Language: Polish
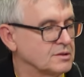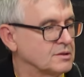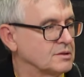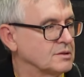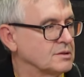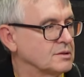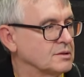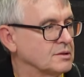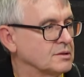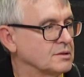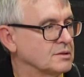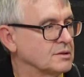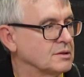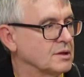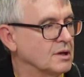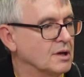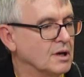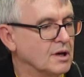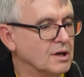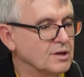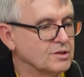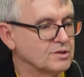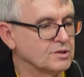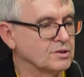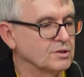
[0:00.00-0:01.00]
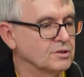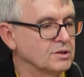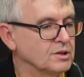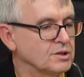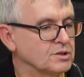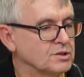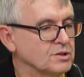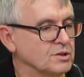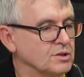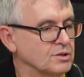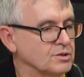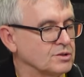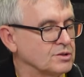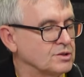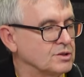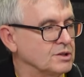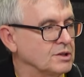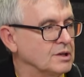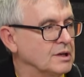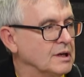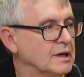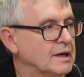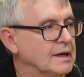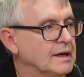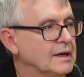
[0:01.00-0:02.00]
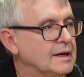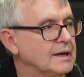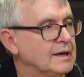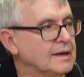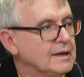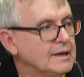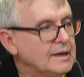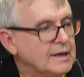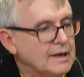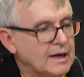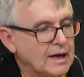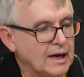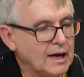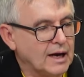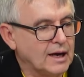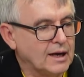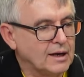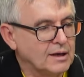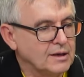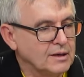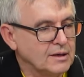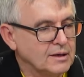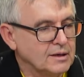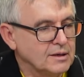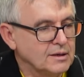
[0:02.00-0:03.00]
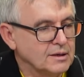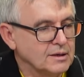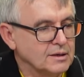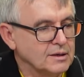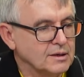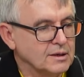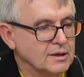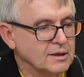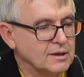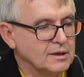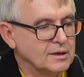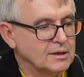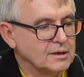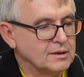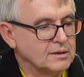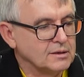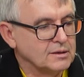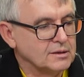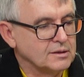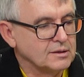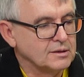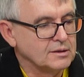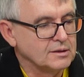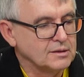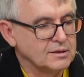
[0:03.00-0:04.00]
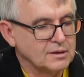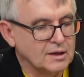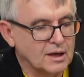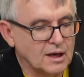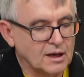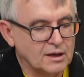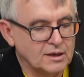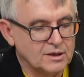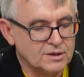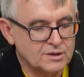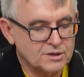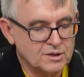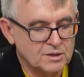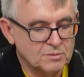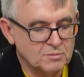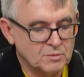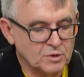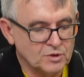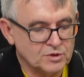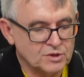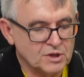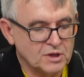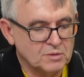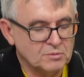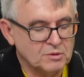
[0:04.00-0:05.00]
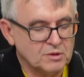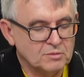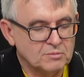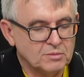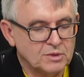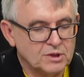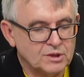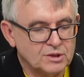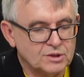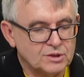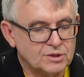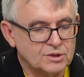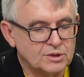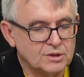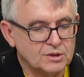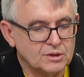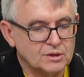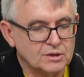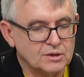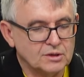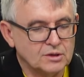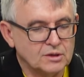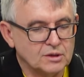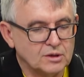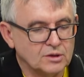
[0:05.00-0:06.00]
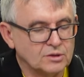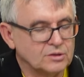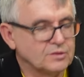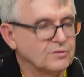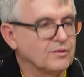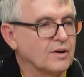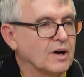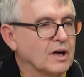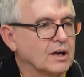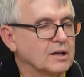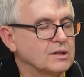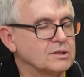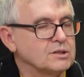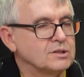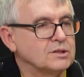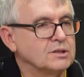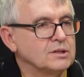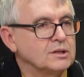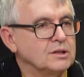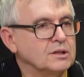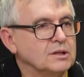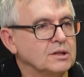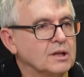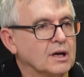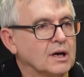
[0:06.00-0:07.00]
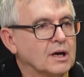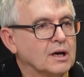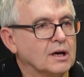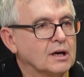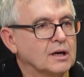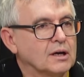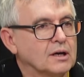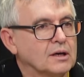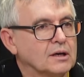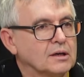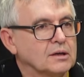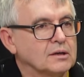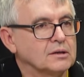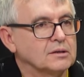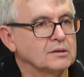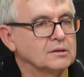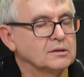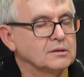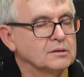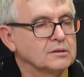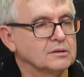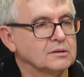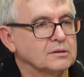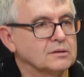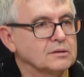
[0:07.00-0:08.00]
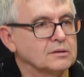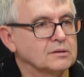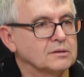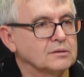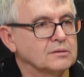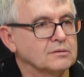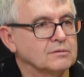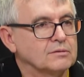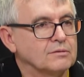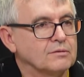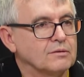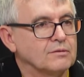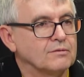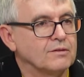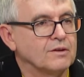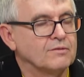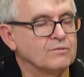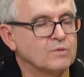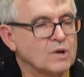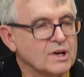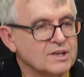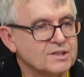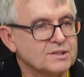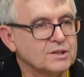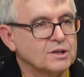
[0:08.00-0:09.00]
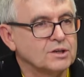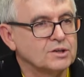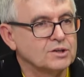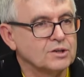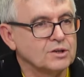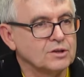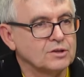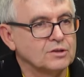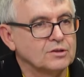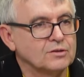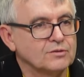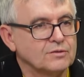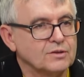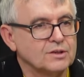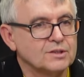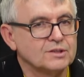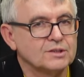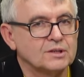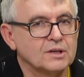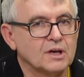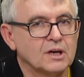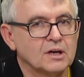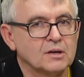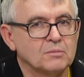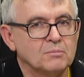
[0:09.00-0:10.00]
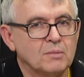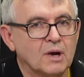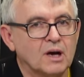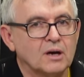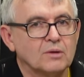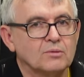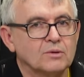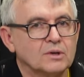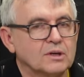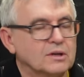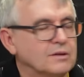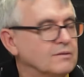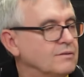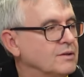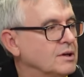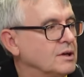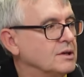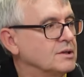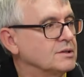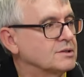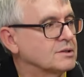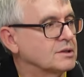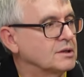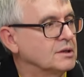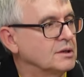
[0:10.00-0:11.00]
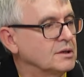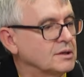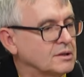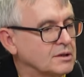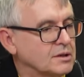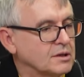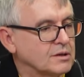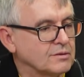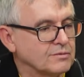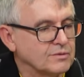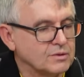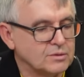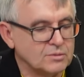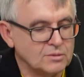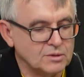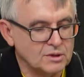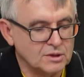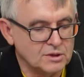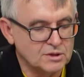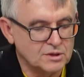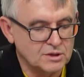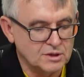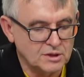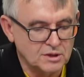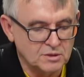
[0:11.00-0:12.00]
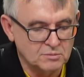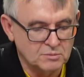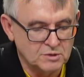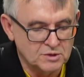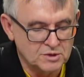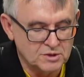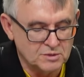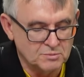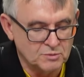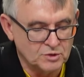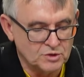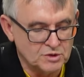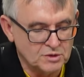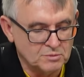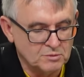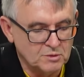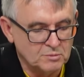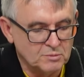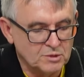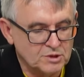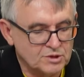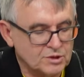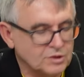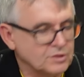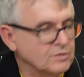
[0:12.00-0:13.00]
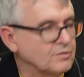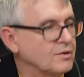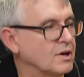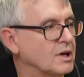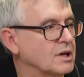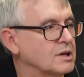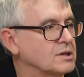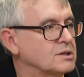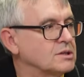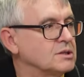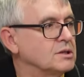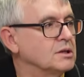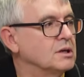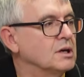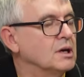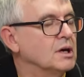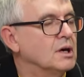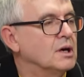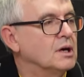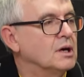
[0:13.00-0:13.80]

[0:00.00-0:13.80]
z, z konieczności, ale, y, ale że możemy być otwarci na, we własnych środowiskach małych, wiejskich, tych, w których żyjemy, że możemy być otwarci